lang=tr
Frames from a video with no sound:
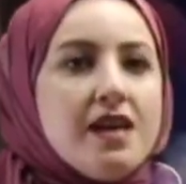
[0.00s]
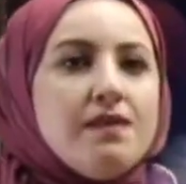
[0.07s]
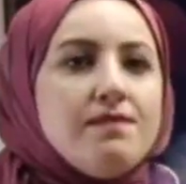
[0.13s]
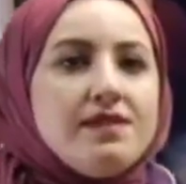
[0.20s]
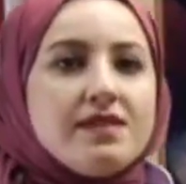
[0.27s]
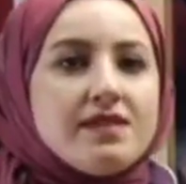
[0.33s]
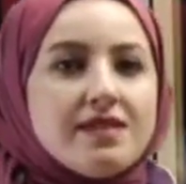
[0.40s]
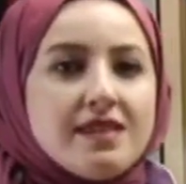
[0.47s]

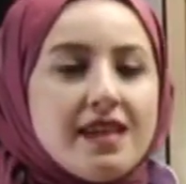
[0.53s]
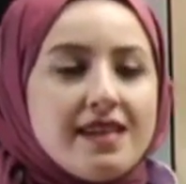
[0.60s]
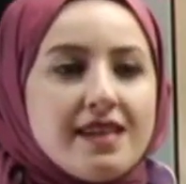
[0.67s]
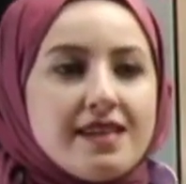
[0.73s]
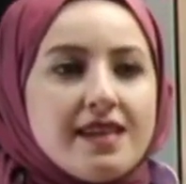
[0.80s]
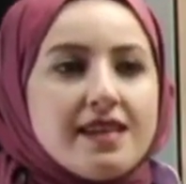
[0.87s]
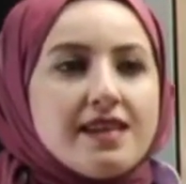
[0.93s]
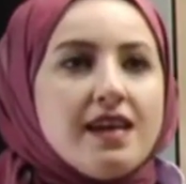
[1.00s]
Biz ne
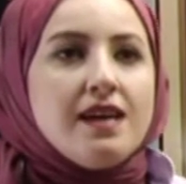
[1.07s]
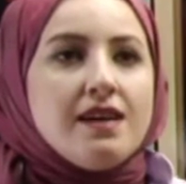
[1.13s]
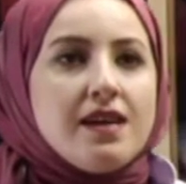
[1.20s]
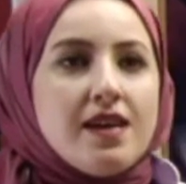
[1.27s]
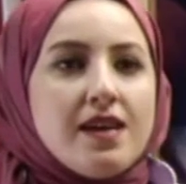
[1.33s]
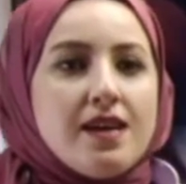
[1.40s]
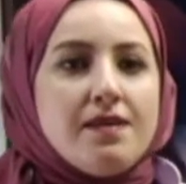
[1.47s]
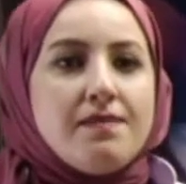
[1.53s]
dedik?
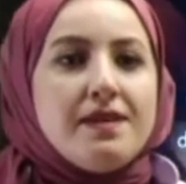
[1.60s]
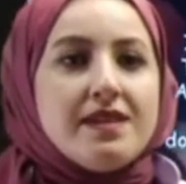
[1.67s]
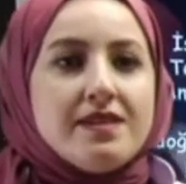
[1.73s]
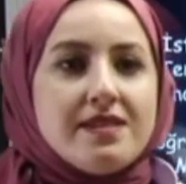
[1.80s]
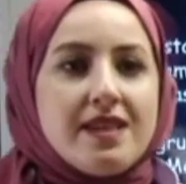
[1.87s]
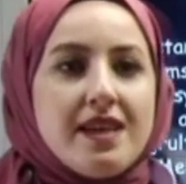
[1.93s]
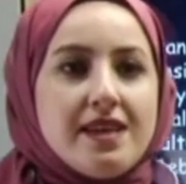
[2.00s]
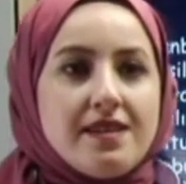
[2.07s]
Ee, bir
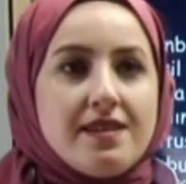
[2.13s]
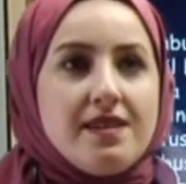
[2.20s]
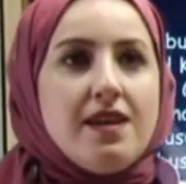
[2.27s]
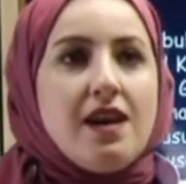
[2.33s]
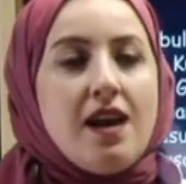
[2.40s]
tek